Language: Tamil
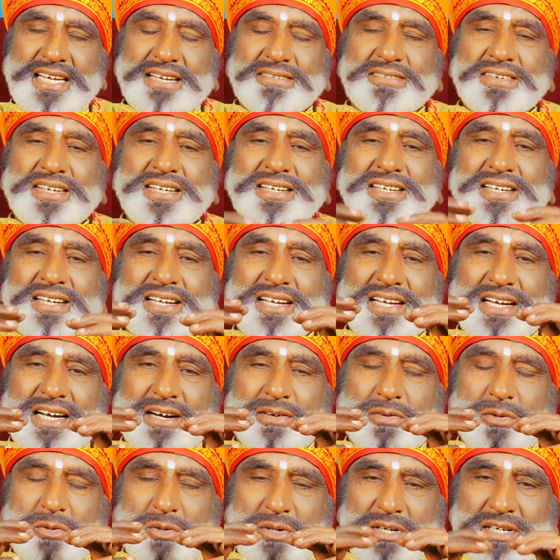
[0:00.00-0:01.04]
இறைவன்
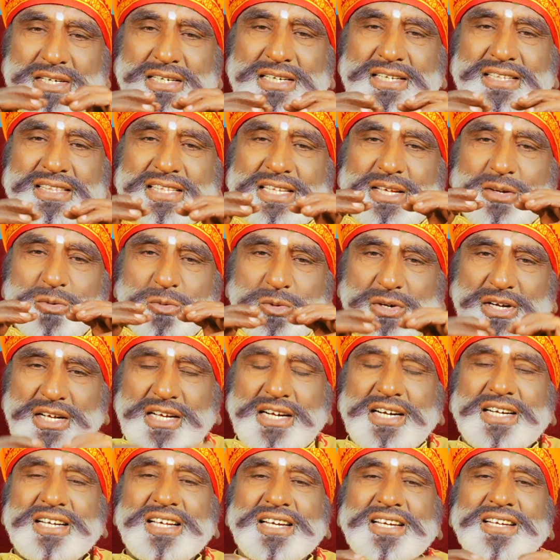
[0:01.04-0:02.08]
அவருடன் நடத்திய
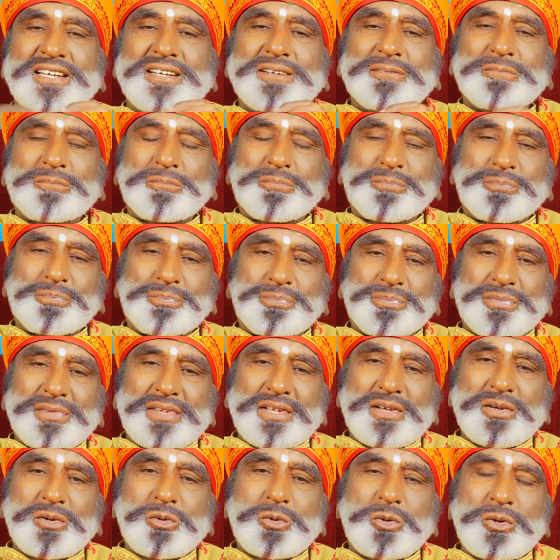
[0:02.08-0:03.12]
உரையாடலில்
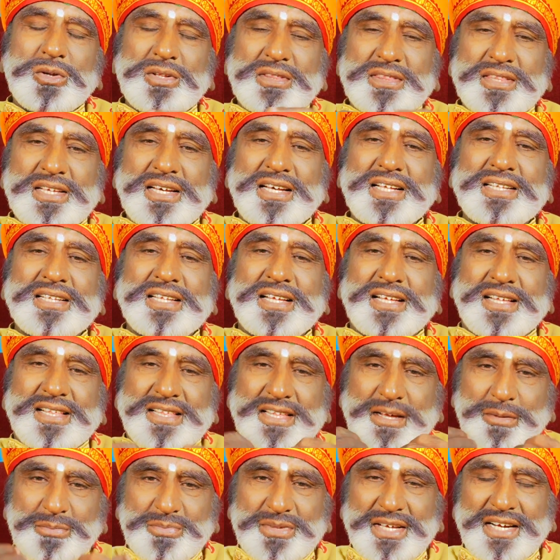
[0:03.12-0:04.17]
கொடுத்த அந்த
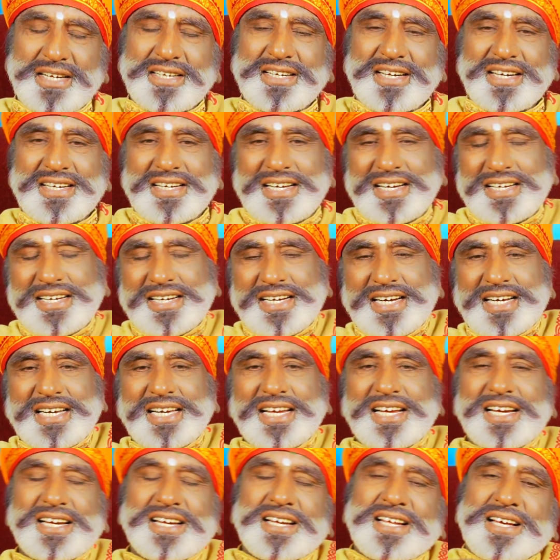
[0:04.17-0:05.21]
சப்ஜெக்ட் என்னன்னு
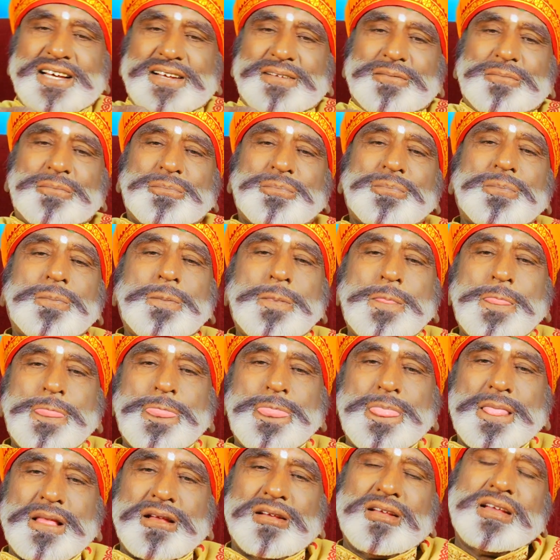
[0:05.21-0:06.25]
கேட்டிங்கன்னா
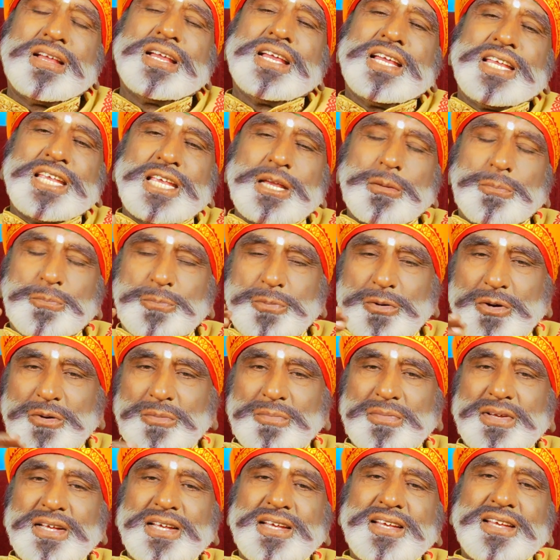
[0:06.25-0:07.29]

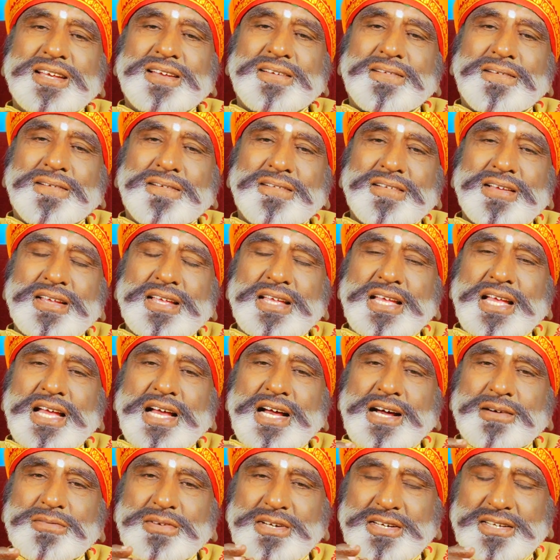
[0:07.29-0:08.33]
எப்போவுமே
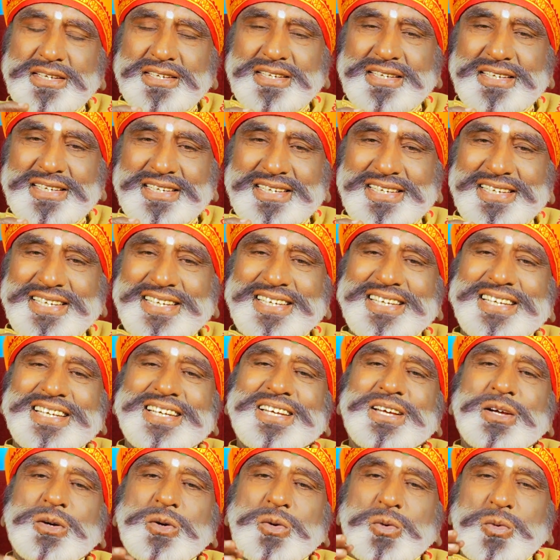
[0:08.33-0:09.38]
அவர்
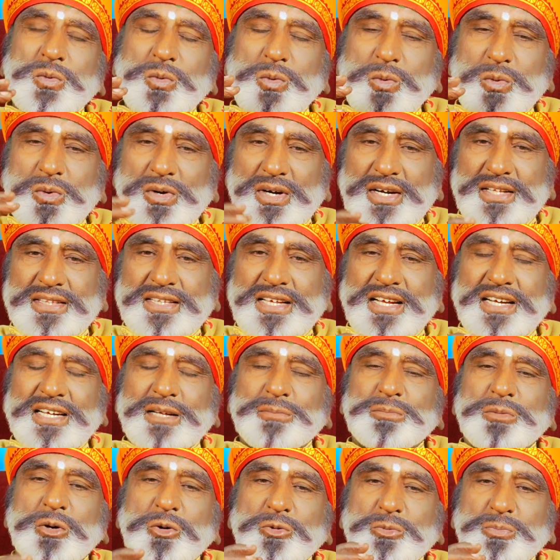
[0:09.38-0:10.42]
உங்களை
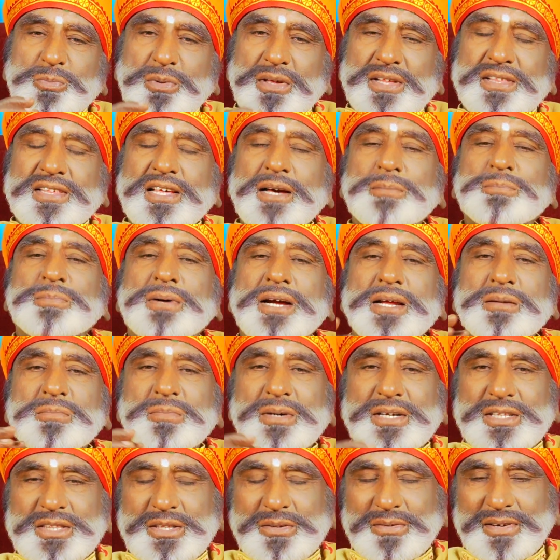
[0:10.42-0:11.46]
தான் நான் மவுத் பீஸாக
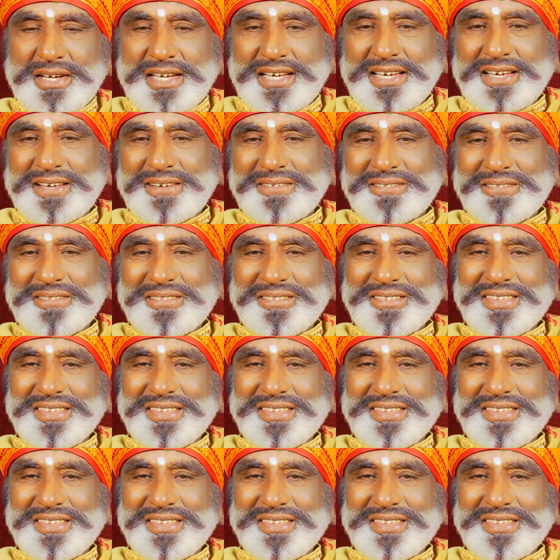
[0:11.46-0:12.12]
பயன்படுத்துவேன்